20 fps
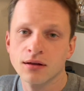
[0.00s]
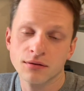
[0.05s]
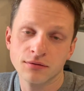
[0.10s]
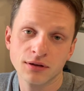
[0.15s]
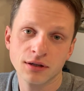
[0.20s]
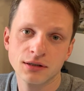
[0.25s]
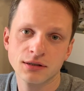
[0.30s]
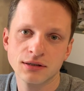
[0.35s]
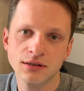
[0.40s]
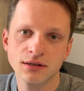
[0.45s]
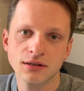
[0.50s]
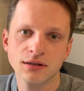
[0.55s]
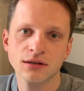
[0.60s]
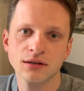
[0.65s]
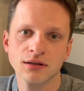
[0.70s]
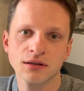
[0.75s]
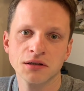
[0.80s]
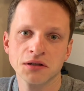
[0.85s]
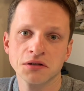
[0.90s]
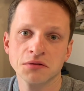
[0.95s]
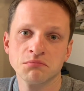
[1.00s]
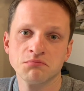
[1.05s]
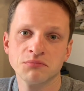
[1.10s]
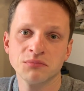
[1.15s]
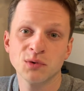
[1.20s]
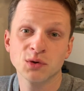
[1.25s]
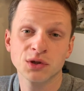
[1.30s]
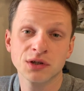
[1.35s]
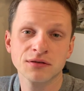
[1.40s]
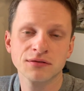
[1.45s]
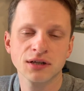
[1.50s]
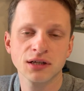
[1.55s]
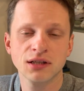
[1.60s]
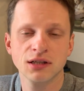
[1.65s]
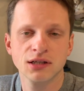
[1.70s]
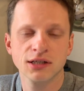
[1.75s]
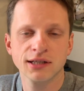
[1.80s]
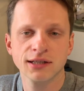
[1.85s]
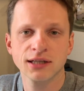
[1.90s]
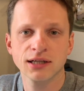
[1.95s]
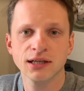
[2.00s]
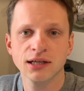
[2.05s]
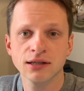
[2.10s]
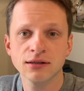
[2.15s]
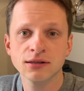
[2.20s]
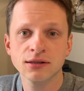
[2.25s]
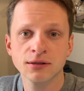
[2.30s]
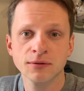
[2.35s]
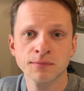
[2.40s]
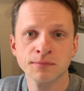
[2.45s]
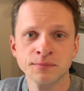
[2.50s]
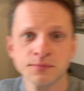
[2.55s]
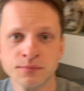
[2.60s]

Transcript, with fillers: Więc e, może faktycznie tak jest.